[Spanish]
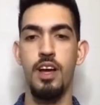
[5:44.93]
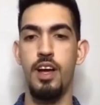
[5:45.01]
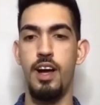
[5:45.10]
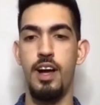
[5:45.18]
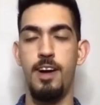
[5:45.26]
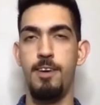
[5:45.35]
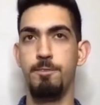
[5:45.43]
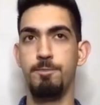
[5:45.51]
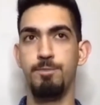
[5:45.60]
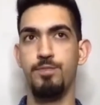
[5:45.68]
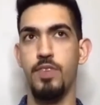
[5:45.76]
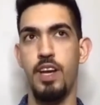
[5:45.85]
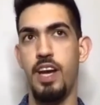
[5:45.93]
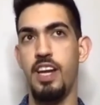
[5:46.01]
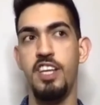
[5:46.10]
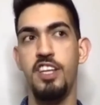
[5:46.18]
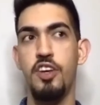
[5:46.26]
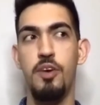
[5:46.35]
Um, el
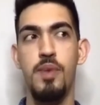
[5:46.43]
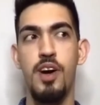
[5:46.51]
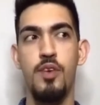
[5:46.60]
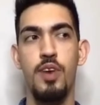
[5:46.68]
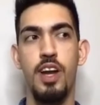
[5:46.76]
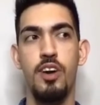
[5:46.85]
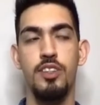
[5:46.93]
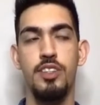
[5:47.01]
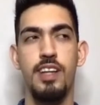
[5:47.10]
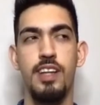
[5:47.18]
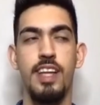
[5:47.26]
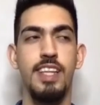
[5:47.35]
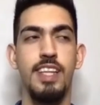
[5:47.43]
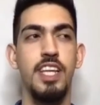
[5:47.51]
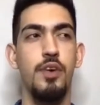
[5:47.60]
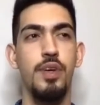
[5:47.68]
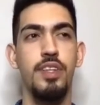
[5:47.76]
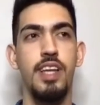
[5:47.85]
idioma es una cosa, date
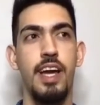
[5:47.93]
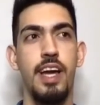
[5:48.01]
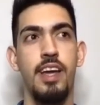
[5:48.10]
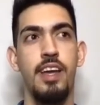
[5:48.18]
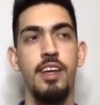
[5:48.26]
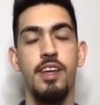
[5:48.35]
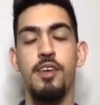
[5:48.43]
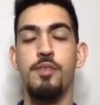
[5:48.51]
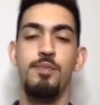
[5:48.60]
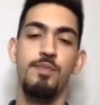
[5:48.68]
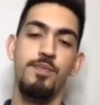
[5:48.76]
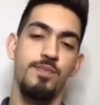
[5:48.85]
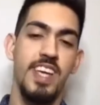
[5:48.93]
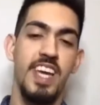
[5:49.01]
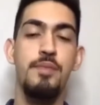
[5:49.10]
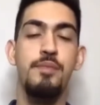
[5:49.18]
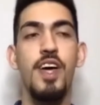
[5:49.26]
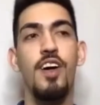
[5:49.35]
cuenta que tienes
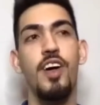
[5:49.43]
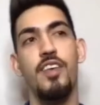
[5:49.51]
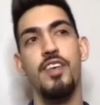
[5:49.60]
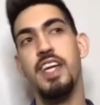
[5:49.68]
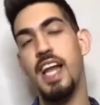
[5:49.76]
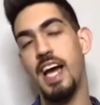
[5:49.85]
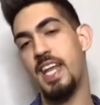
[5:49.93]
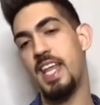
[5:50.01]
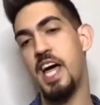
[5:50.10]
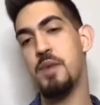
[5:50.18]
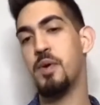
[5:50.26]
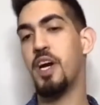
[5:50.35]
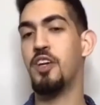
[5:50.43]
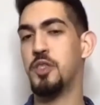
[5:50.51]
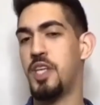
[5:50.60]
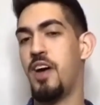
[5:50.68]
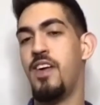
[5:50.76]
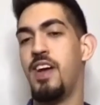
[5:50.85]
miedo de venir a Canadá porque no
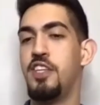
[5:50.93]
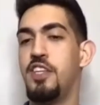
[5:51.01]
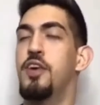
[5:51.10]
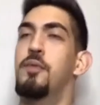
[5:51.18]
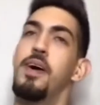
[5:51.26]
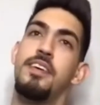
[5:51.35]
sabes el idioma.